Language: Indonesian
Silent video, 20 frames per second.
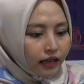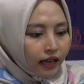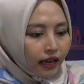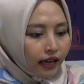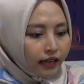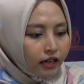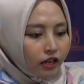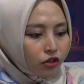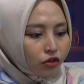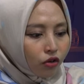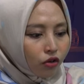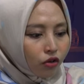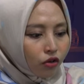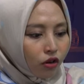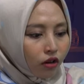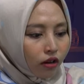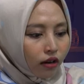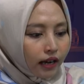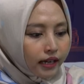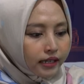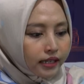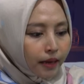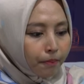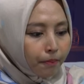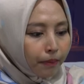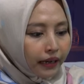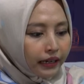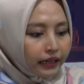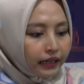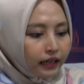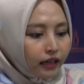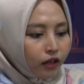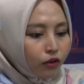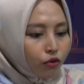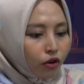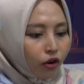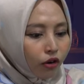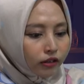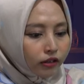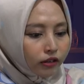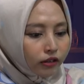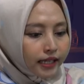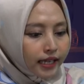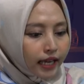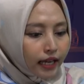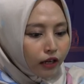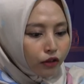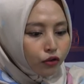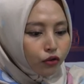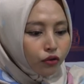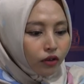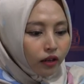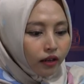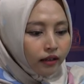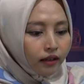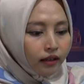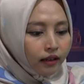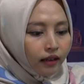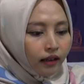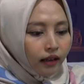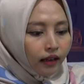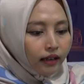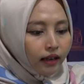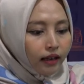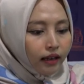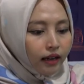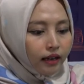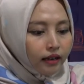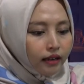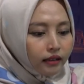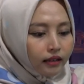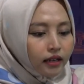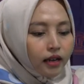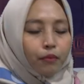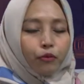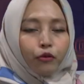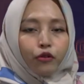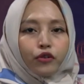ada sekolah SMP Negeri 2 Kota Serang juga. Ini ada 39